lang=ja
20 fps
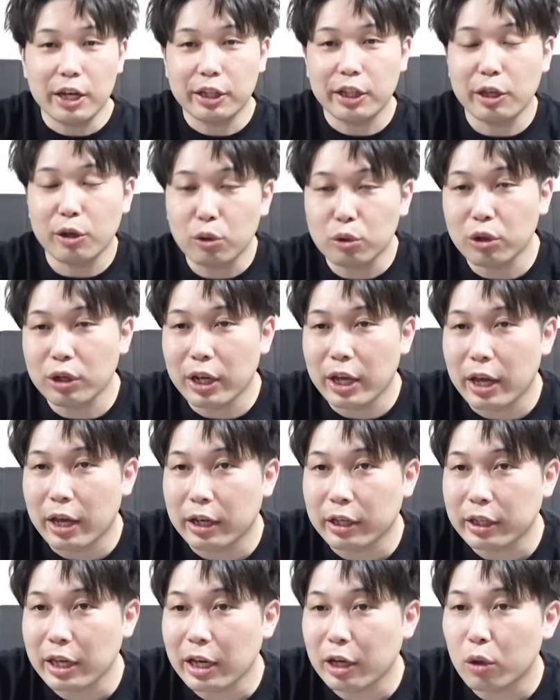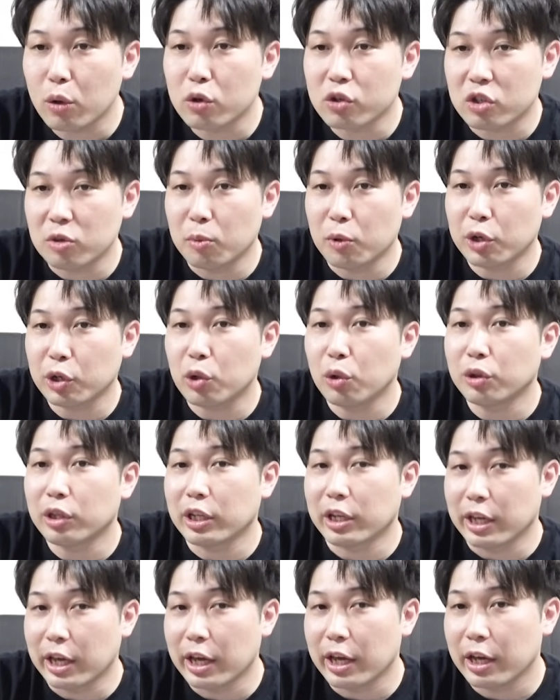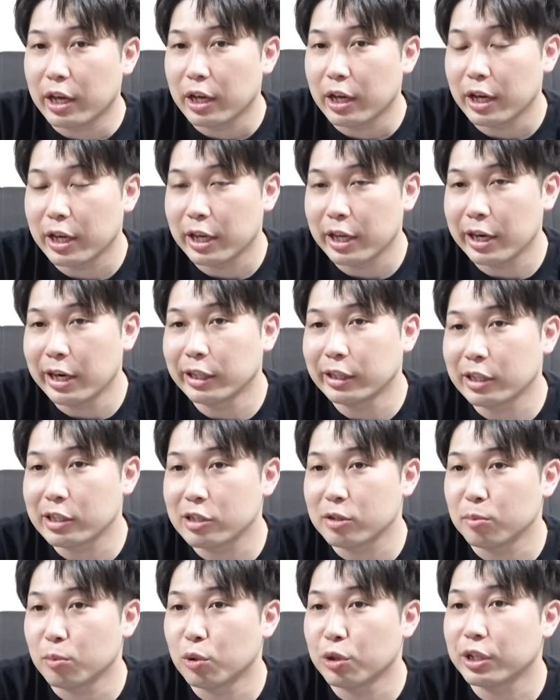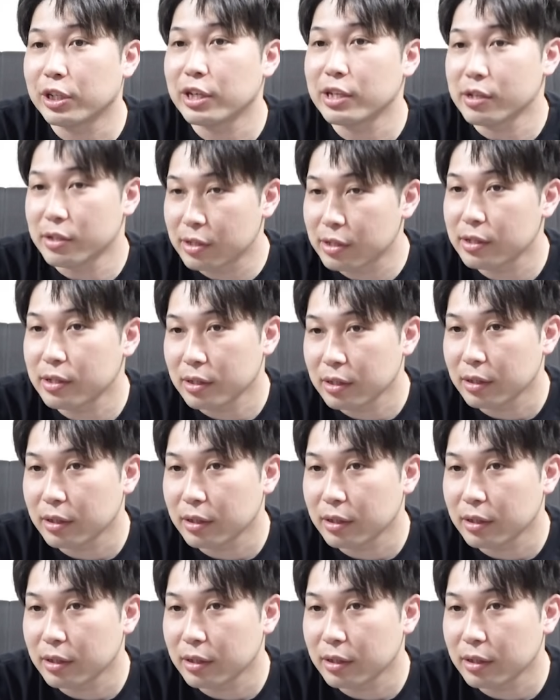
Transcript: い、ということで、結構絞り込んでね、はい、選んだつもりです。